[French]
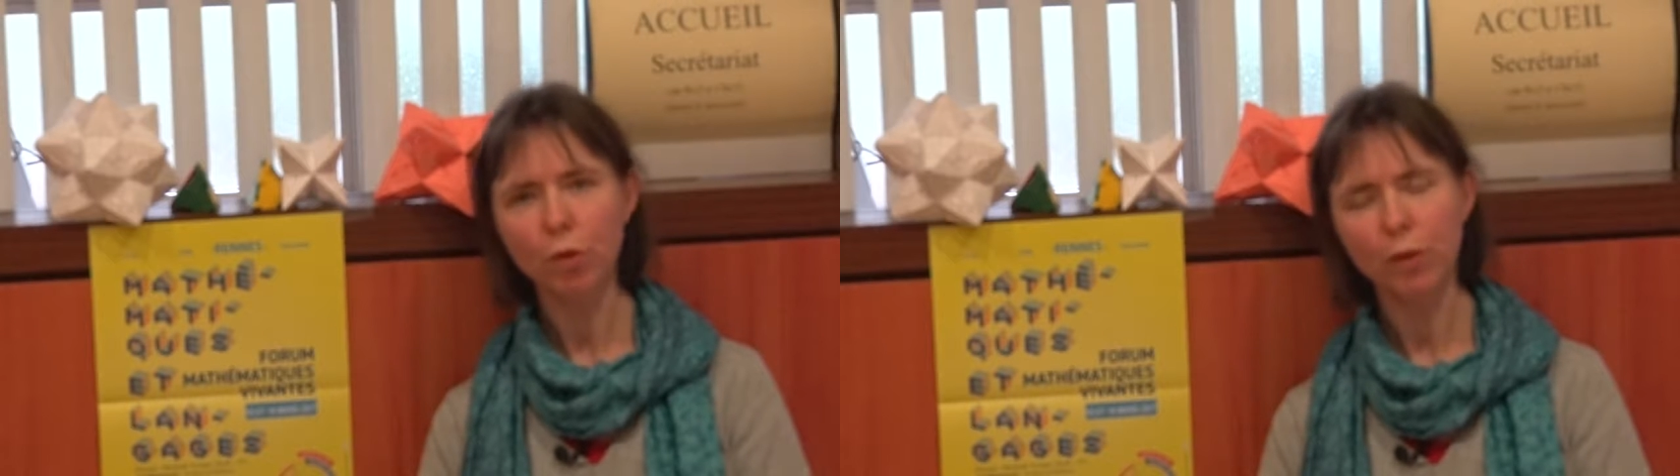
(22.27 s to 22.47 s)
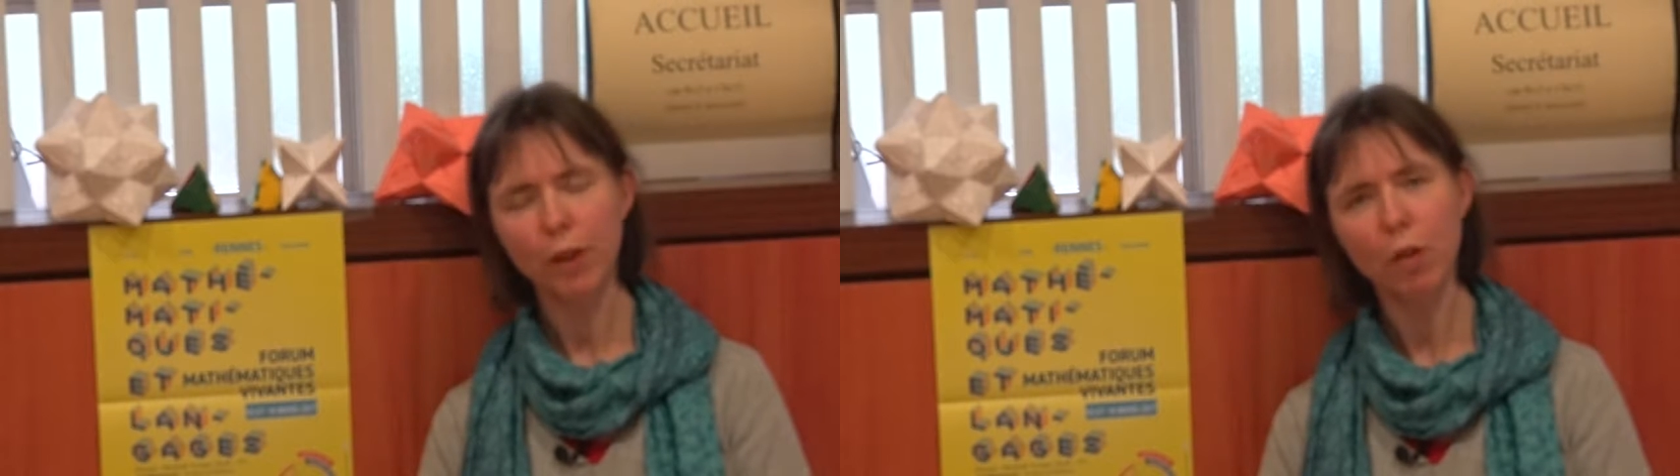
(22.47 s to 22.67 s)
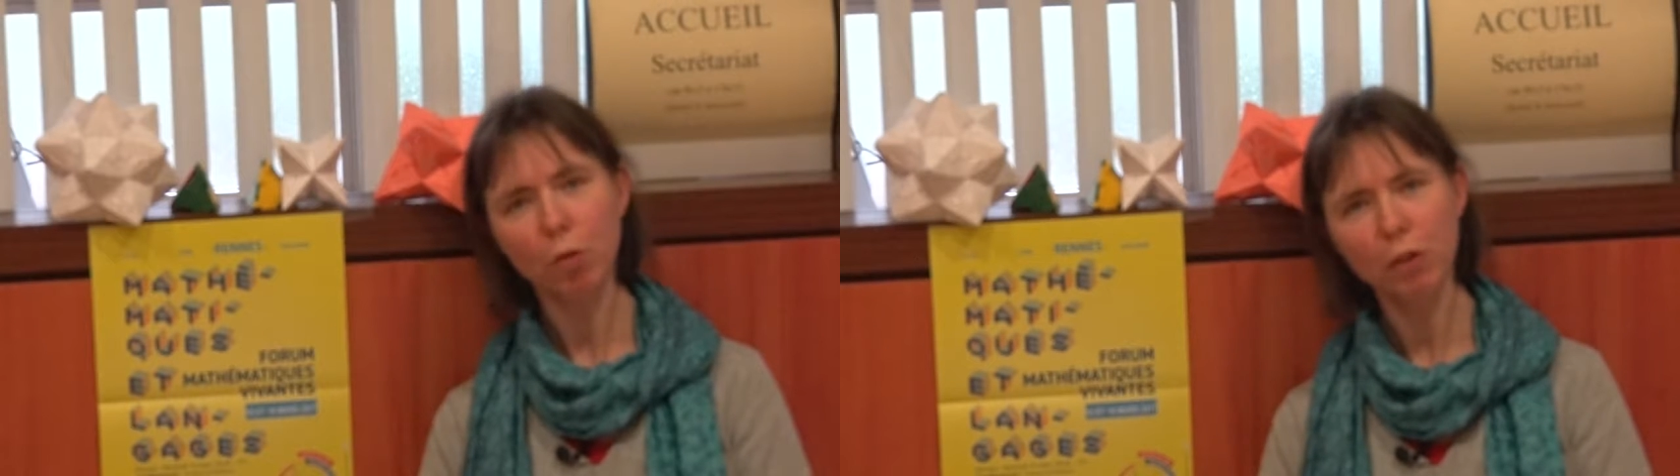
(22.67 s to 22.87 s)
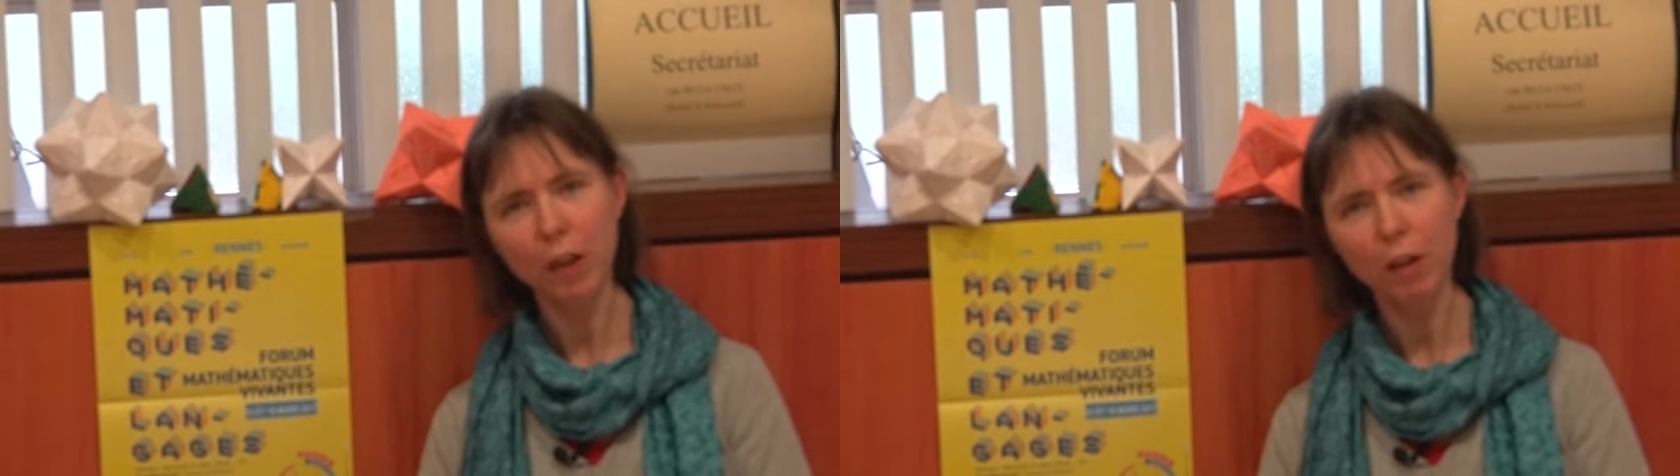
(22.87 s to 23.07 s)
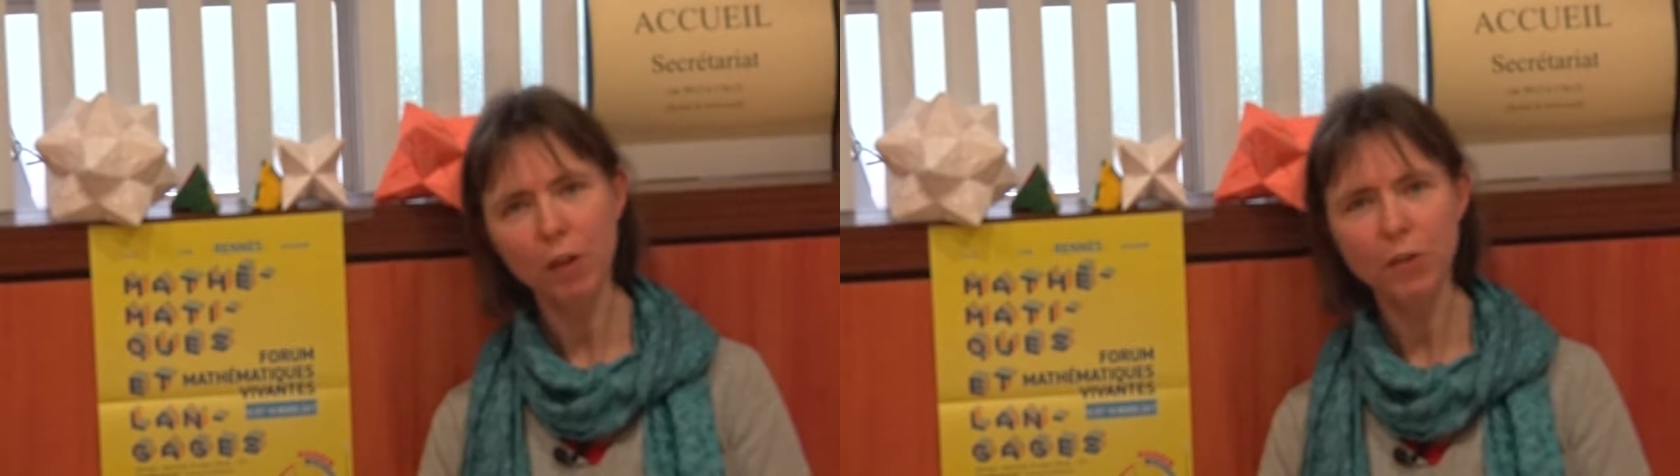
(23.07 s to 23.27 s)
des
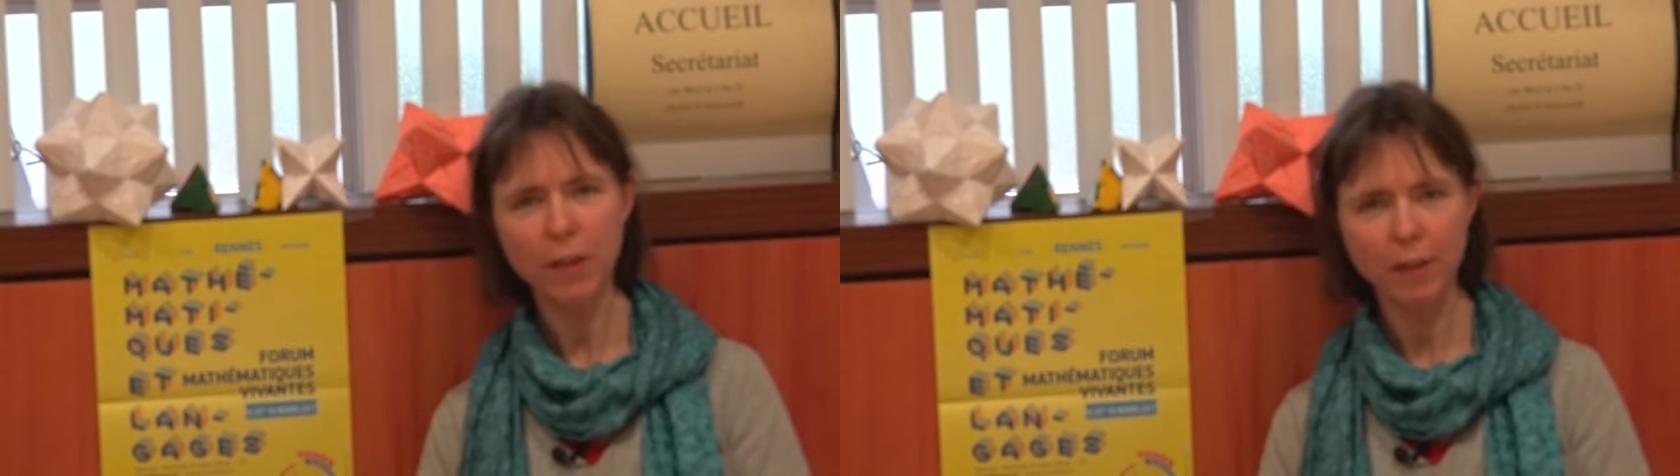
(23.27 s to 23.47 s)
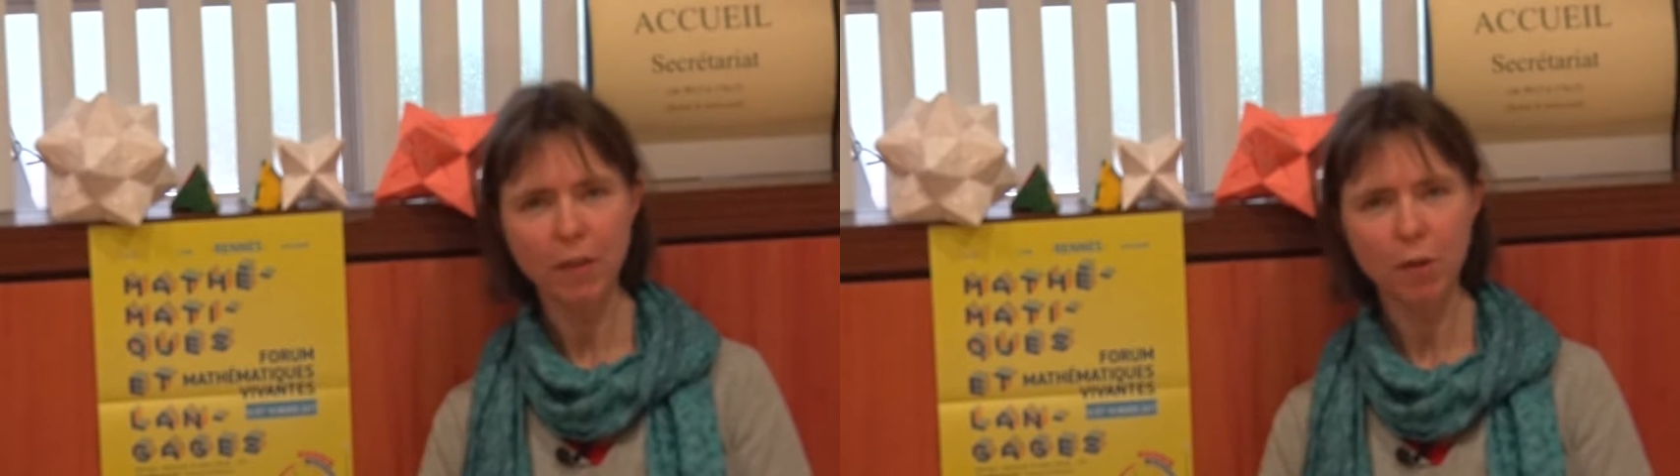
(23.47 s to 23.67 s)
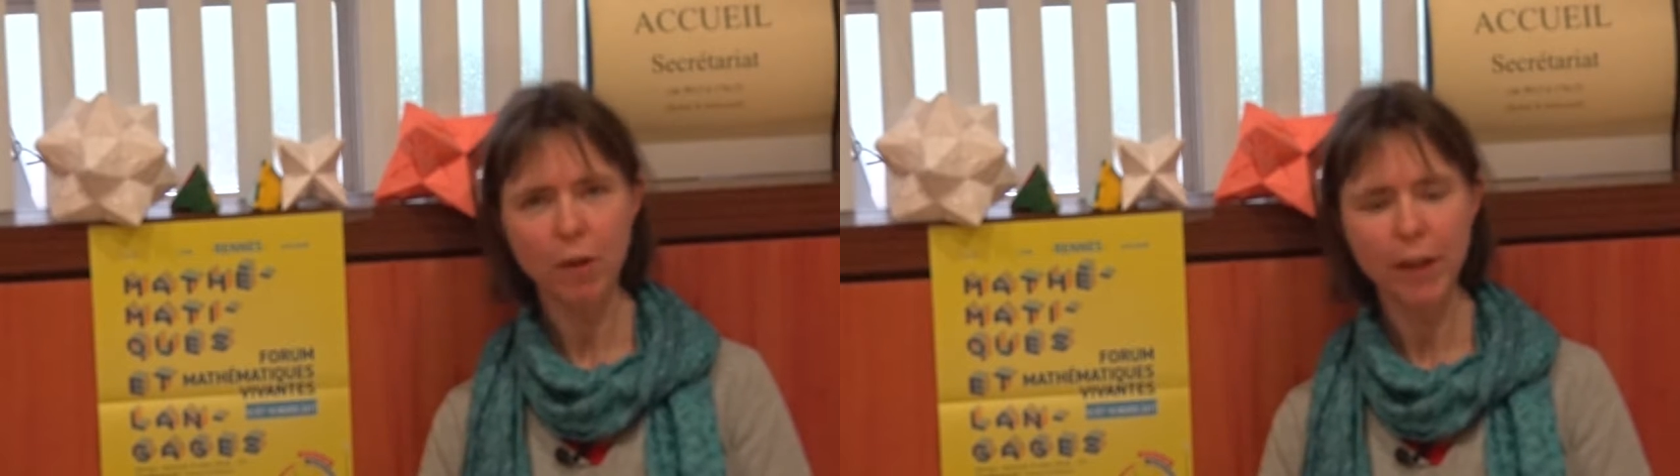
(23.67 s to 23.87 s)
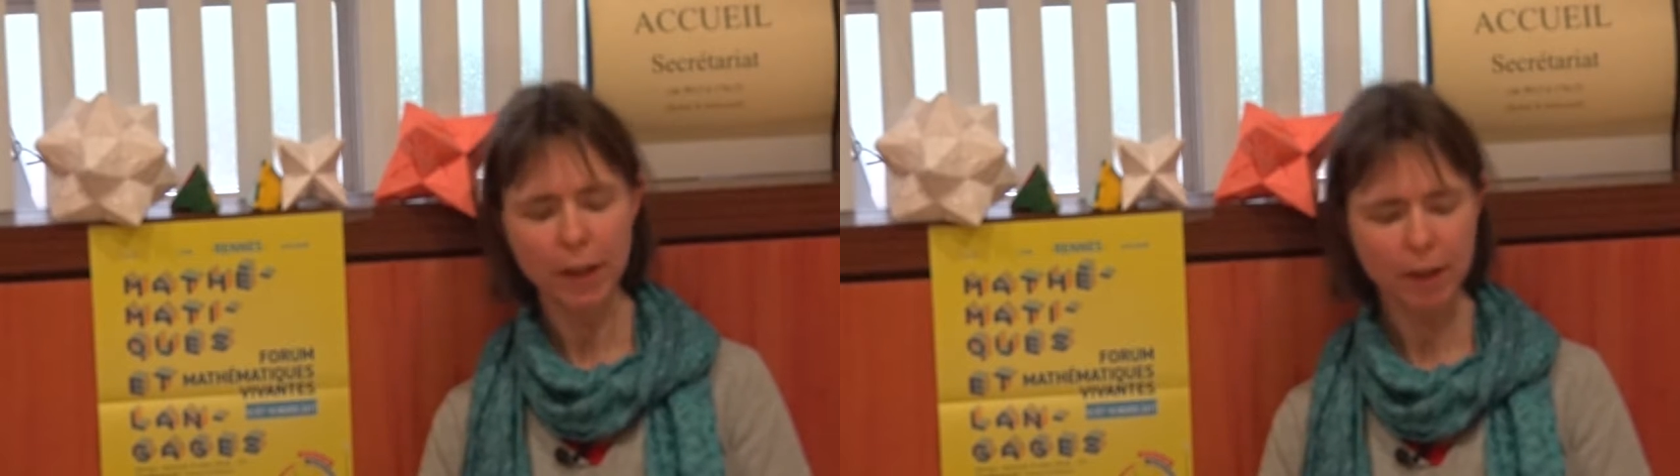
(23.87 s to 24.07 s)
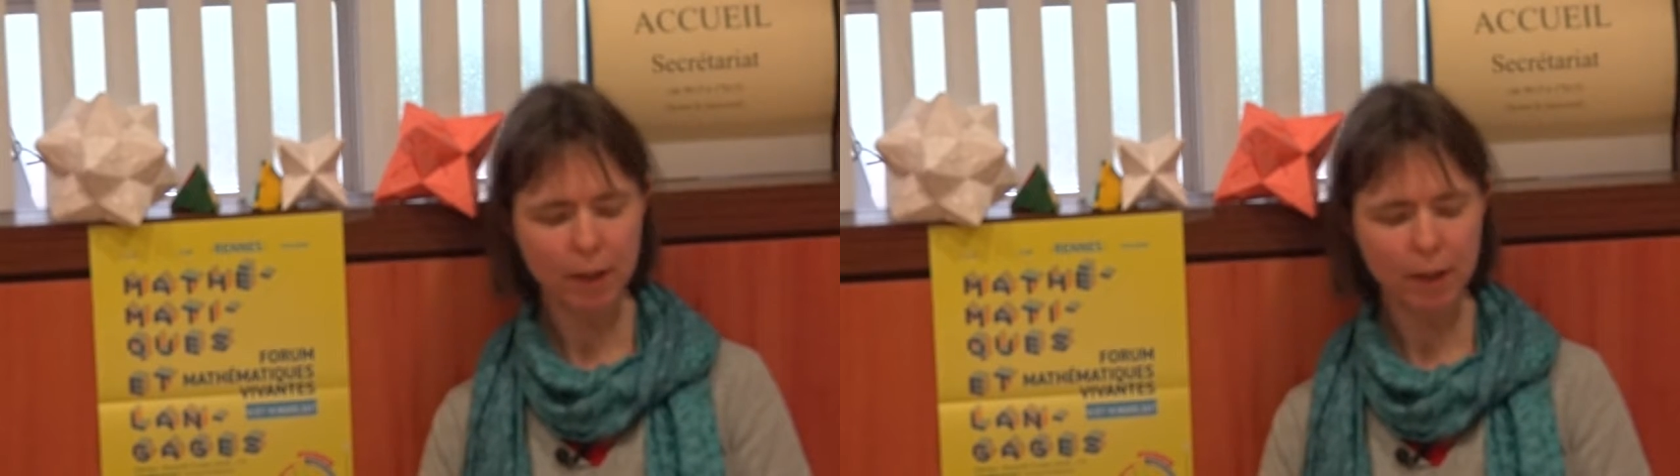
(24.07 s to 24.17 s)
conférences, des ateliers